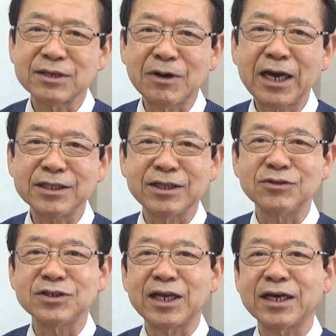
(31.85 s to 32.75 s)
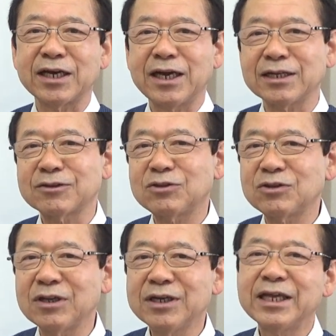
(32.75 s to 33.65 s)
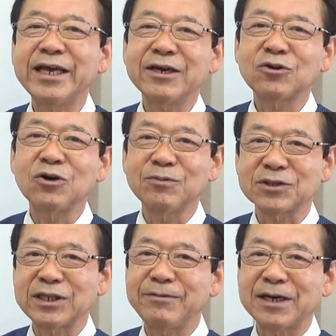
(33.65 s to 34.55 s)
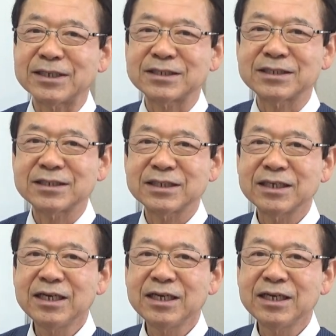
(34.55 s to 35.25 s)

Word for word: 生も入っているんじゃないかな、えー、こう思っています、